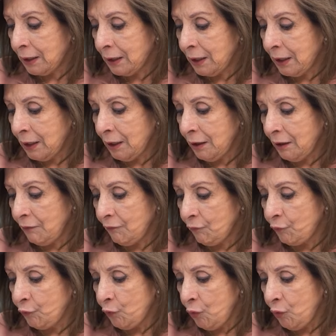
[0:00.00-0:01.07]
कि
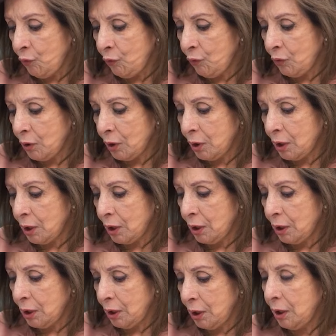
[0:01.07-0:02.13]
वो
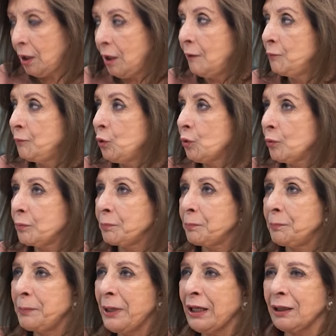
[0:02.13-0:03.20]
हम लोग
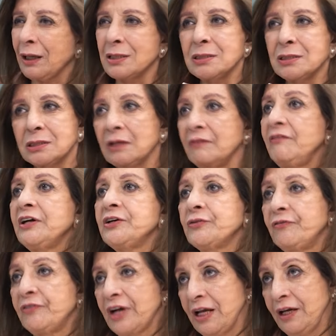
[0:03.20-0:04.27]
बड़े
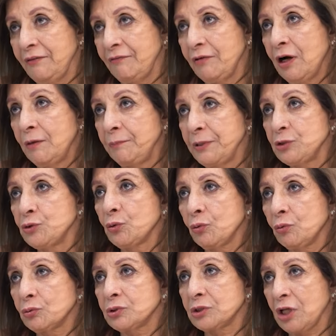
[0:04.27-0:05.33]
कंजर्वेटिव रहे वहाँ पे जो
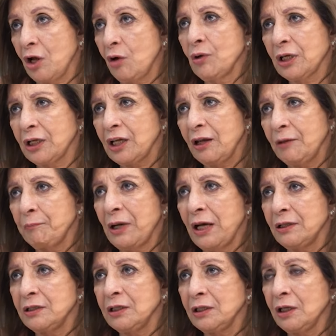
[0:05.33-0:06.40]
जयालक के
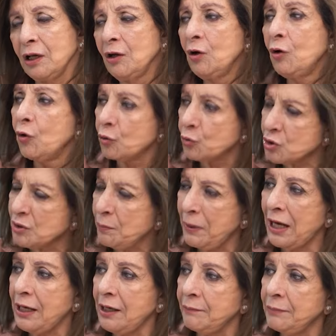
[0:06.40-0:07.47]
बाद नहीं और उससे
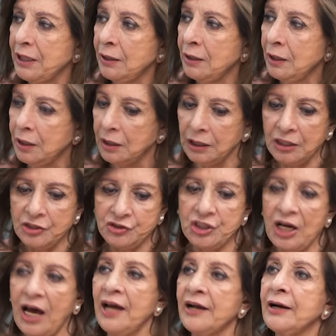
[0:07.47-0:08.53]
पहले भी कि ये
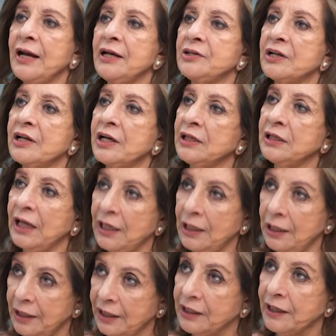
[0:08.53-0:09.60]
चार राइटर यही
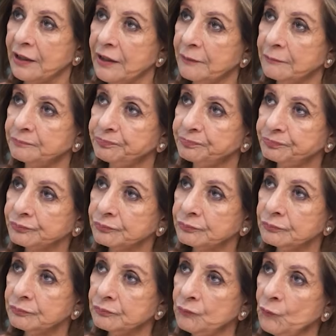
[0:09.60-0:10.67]
लिखेंगे
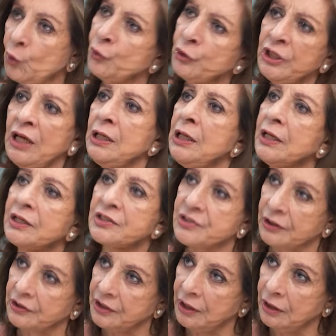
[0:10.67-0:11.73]
और यही लिख
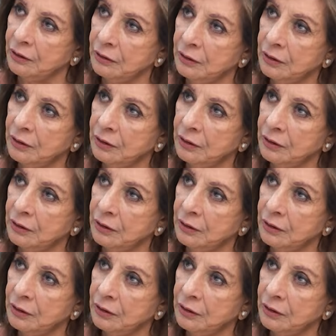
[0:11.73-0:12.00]
सकते हैं